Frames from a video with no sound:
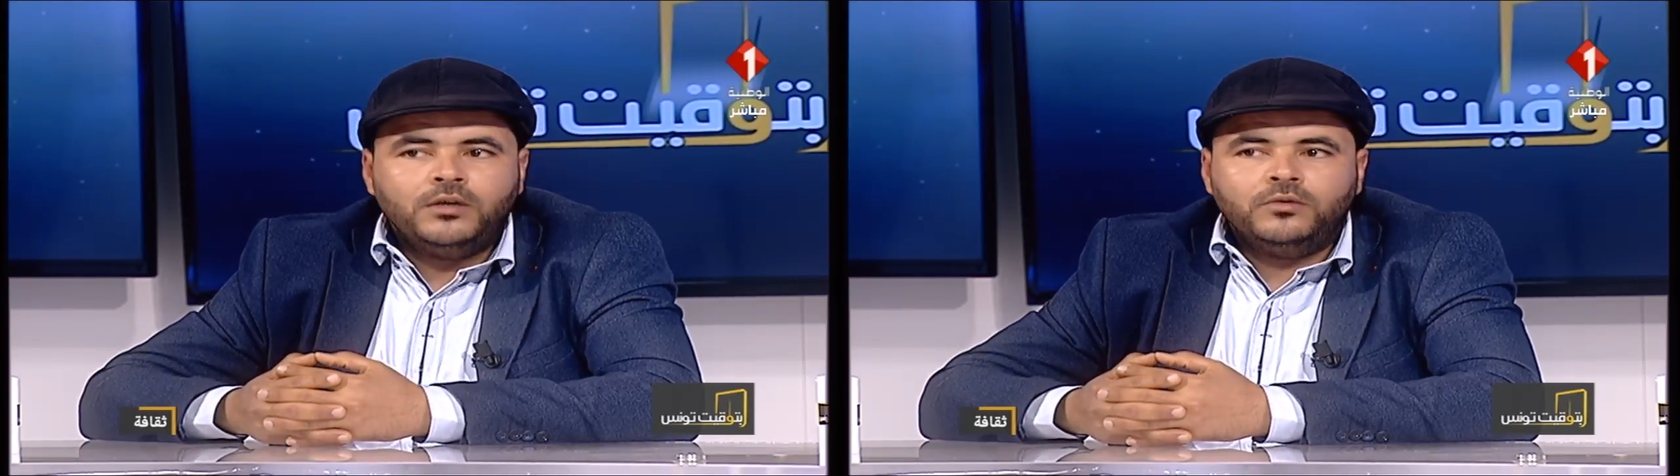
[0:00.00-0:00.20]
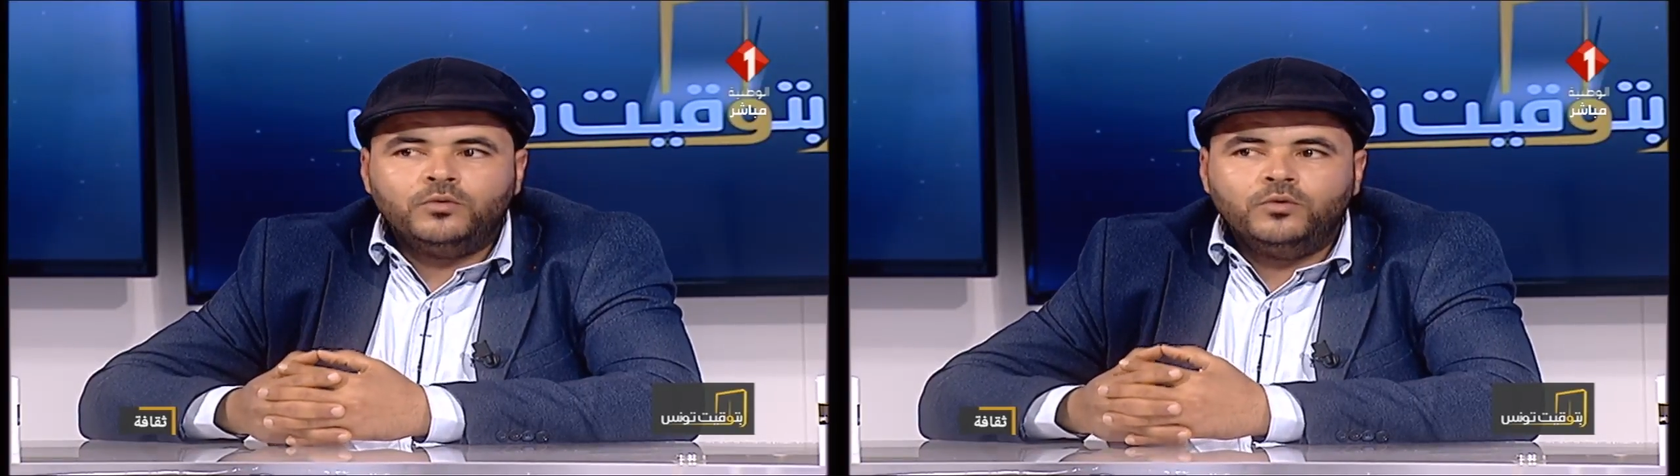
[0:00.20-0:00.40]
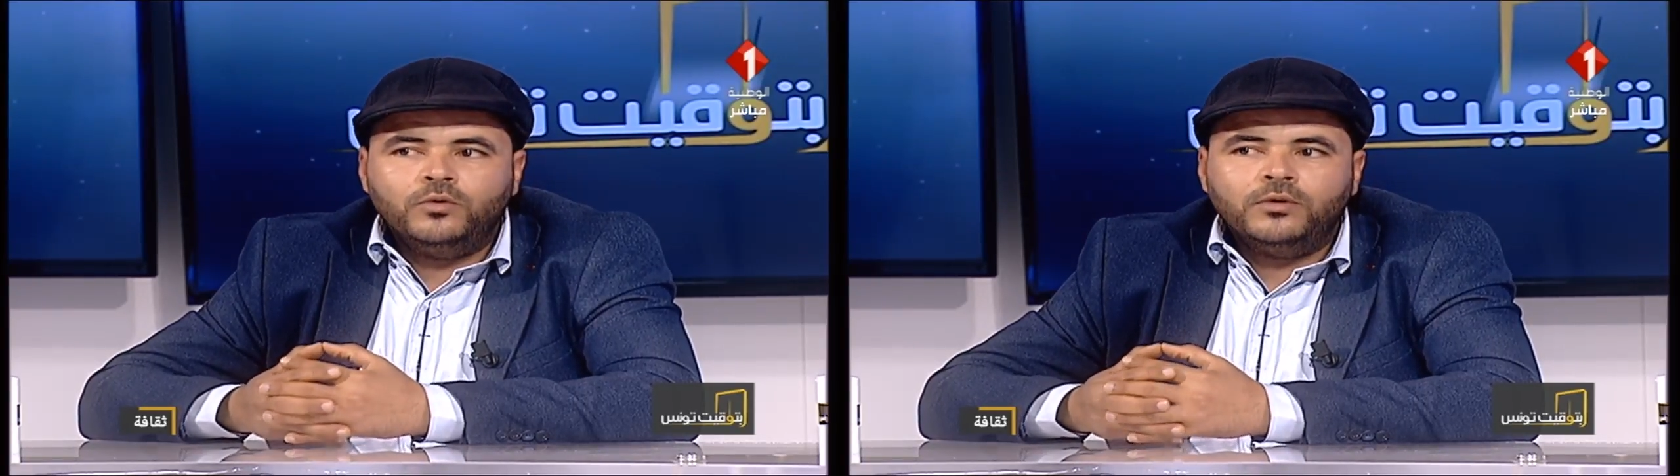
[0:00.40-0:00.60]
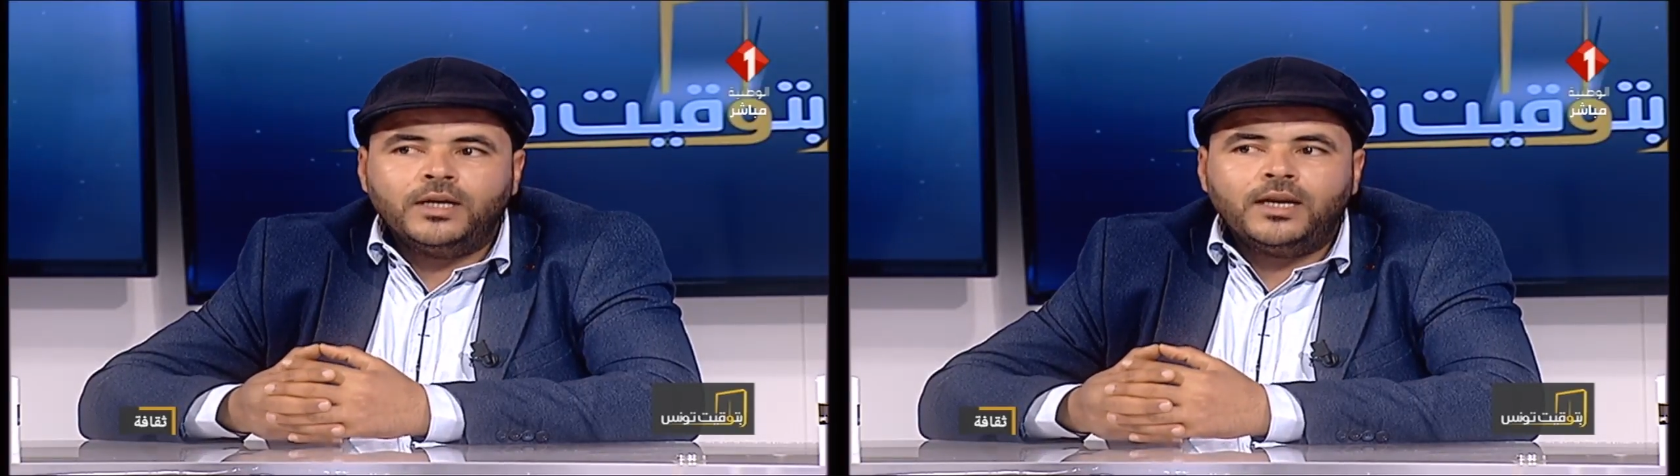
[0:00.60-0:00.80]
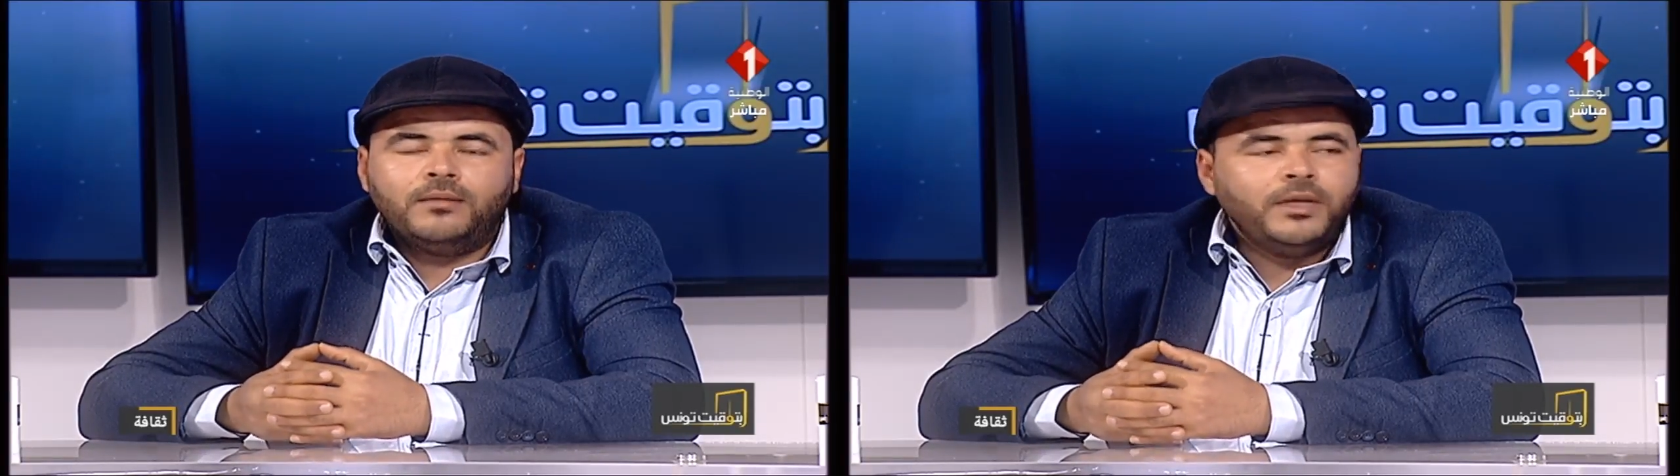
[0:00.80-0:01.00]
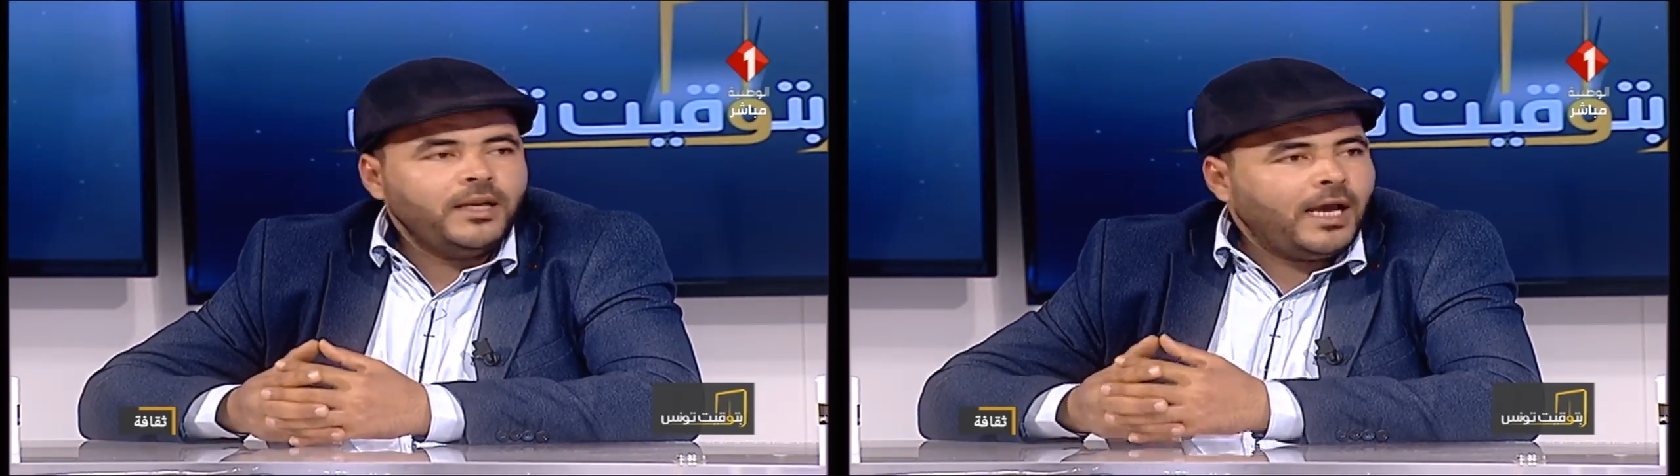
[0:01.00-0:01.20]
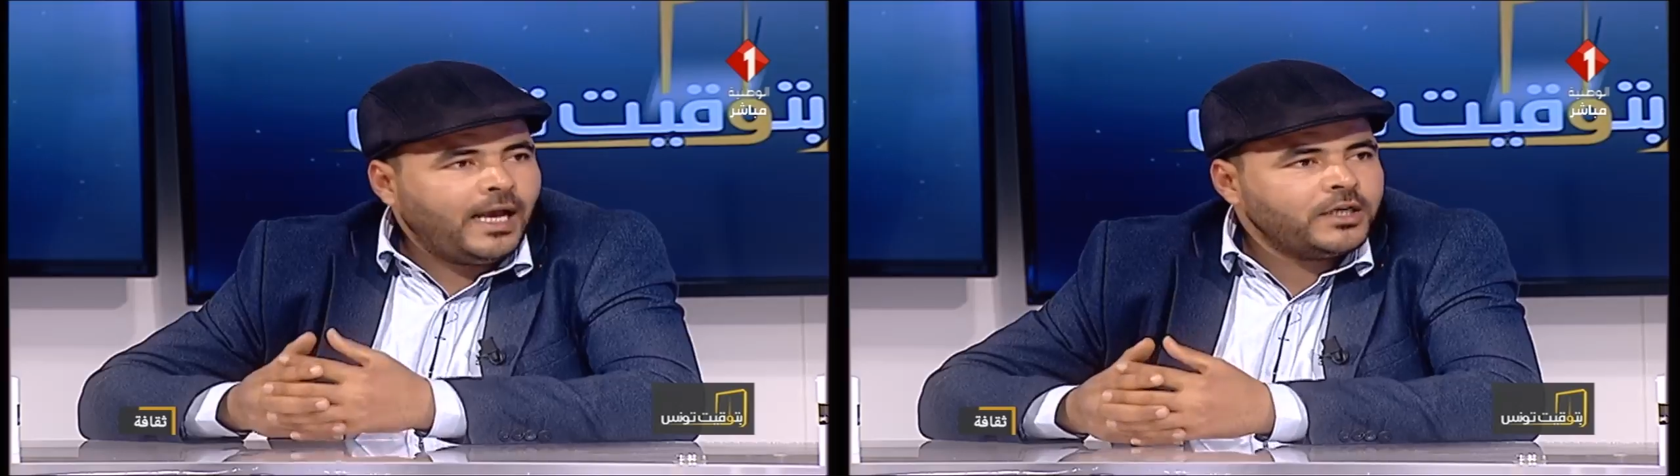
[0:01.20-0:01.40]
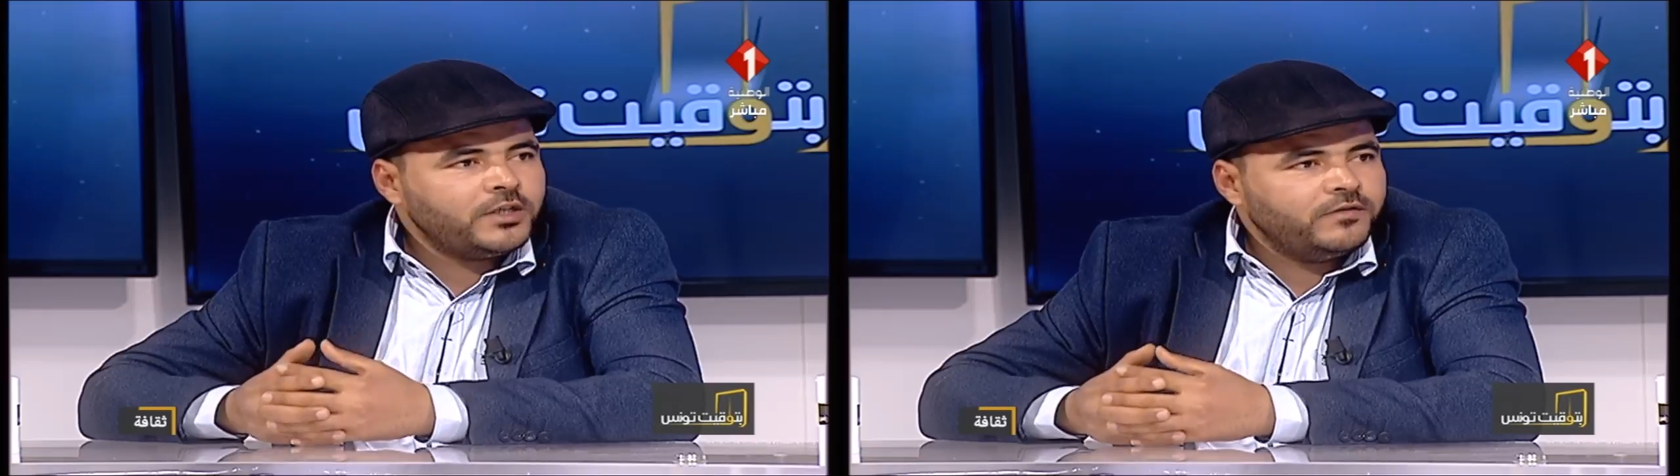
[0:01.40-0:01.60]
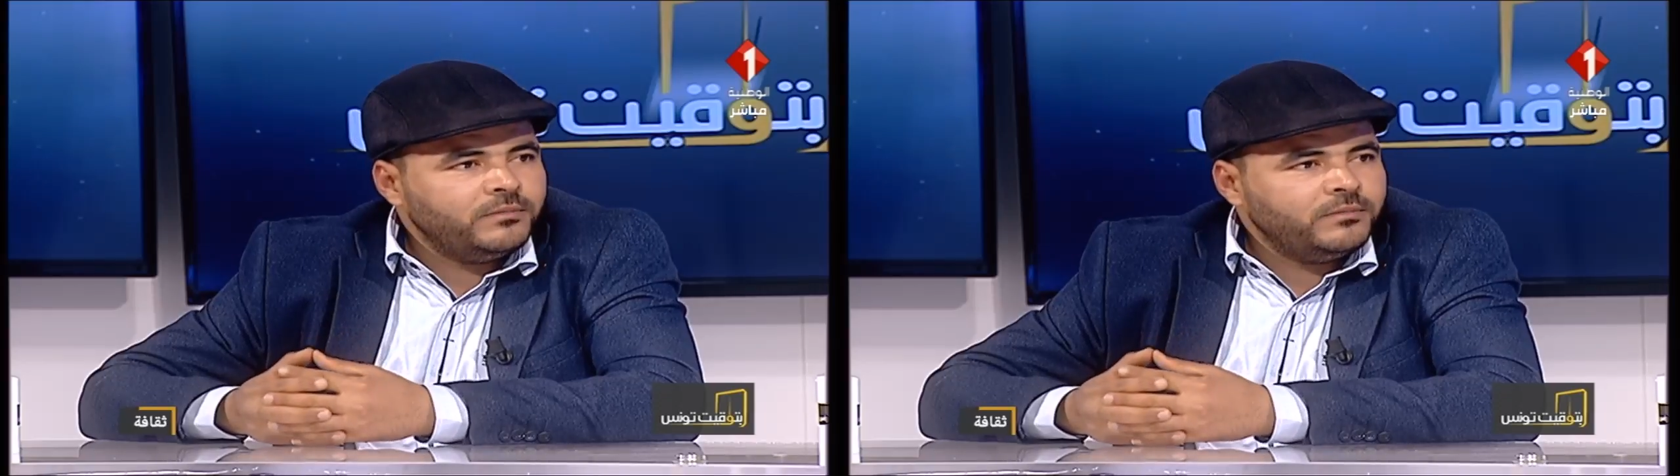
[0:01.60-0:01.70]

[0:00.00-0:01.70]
نقولوا رانا عملنا حاجه في